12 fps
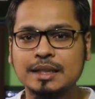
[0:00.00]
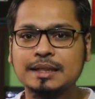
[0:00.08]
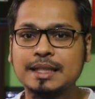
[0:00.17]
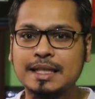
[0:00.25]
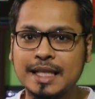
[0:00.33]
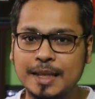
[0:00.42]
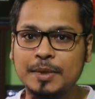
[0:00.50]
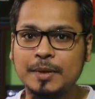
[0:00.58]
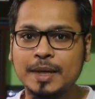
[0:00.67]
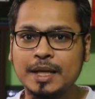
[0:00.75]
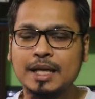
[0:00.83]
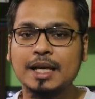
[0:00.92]
যে
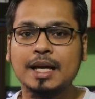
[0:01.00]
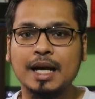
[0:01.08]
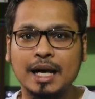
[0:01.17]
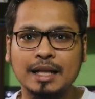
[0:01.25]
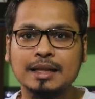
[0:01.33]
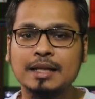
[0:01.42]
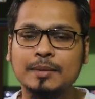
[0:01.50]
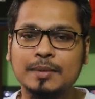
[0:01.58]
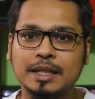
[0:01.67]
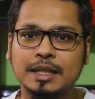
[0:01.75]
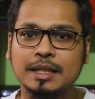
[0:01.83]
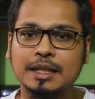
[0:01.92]
কিভাবে আল্লাহ
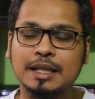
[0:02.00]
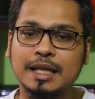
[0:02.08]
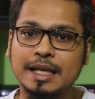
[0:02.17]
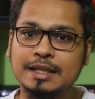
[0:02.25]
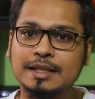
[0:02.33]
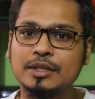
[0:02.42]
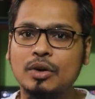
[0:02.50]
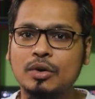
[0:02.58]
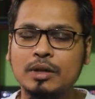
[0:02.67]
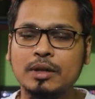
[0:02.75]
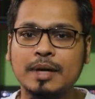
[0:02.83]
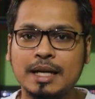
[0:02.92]
আমাদের এই যে
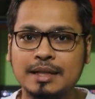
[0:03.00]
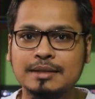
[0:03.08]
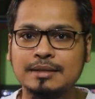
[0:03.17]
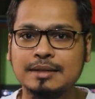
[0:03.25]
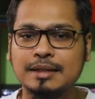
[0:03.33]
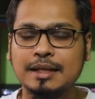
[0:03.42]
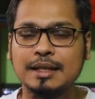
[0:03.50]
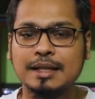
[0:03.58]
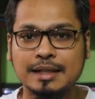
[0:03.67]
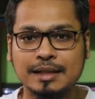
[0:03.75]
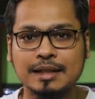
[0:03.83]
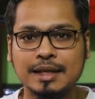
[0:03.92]
করোনা ভাইরাস আছে
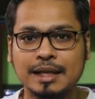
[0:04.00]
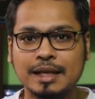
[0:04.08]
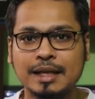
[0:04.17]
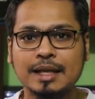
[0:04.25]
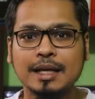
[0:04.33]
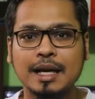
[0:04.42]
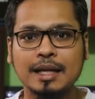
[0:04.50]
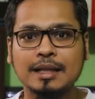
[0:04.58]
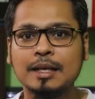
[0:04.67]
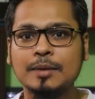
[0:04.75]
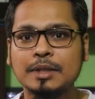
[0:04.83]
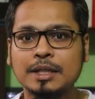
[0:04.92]
এটা থেকে
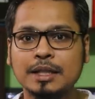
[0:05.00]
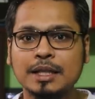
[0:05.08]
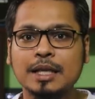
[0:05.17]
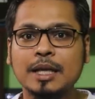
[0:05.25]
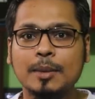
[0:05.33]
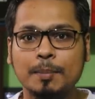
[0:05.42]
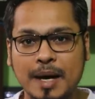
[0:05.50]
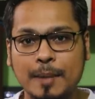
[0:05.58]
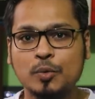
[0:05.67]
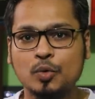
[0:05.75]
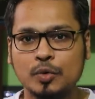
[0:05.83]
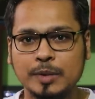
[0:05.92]
আল্লাহ আমাদের মাপ
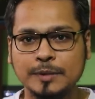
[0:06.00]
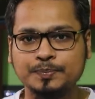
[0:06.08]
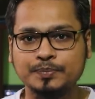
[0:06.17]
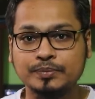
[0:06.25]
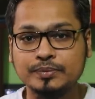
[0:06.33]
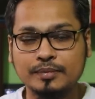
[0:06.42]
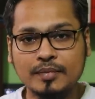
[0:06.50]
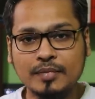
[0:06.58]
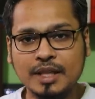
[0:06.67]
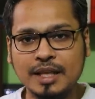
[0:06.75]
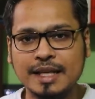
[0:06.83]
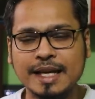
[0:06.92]
করবে
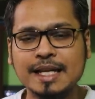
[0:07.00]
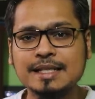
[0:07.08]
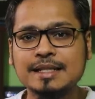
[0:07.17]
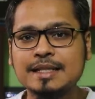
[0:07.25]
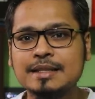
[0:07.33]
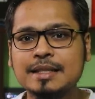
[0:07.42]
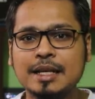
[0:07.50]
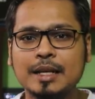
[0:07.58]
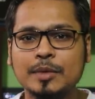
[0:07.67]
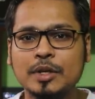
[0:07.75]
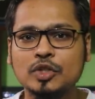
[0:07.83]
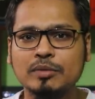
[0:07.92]
এই চিন্তায়
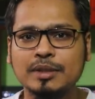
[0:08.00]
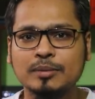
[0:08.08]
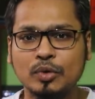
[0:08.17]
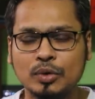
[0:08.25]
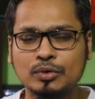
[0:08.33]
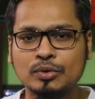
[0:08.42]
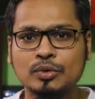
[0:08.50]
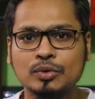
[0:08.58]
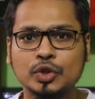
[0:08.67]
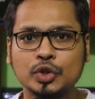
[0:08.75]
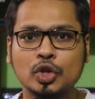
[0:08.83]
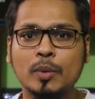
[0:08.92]
আমরা সবাই মগ্ন
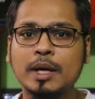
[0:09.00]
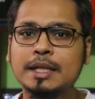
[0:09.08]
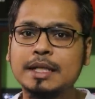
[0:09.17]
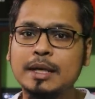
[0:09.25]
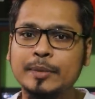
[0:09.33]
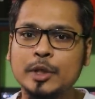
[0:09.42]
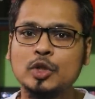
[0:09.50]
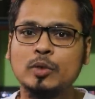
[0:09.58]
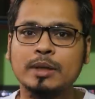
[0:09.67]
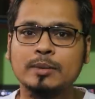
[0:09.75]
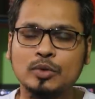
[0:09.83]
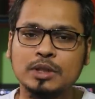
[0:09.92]
সবাইকে আমরা
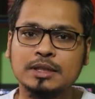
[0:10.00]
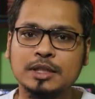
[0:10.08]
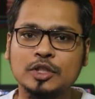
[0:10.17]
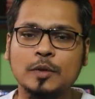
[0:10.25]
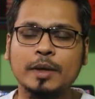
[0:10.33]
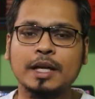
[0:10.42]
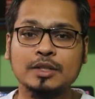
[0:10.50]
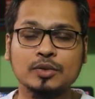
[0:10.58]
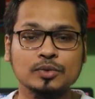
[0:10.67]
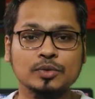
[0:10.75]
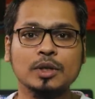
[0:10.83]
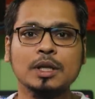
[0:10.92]
সবাই বলতেছি সবাই
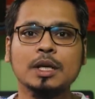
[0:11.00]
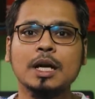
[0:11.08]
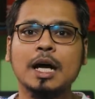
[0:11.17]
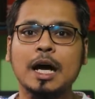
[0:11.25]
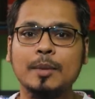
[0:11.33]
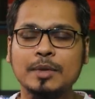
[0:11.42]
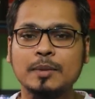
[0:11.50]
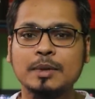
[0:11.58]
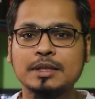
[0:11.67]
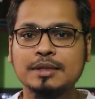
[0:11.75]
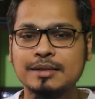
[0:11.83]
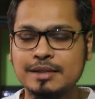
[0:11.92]
আসুন আমরা
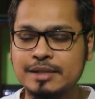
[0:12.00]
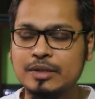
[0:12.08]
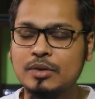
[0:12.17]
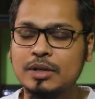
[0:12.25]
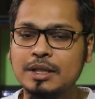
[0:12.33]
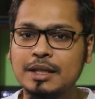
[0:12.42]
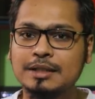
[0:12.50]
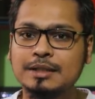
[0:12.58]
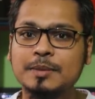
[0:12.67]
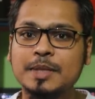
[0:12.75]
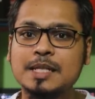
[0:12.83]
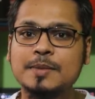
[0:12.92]
আমাদের সৃষ্টিকর্তার কাছে
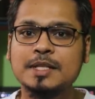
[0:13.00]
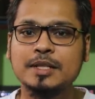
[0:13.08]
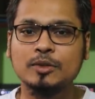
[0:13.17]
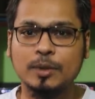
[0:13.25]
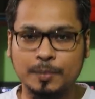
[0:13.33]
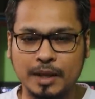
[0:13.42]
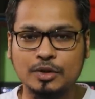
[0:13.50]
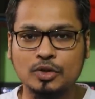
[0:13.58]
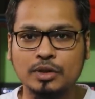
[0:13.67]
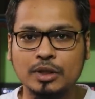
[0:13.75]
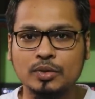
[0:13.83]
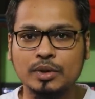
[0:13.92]
বেশি বেশি করে
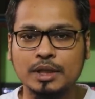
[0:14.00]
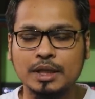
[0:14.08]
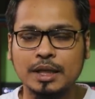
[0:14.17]
প্রার্থনা করি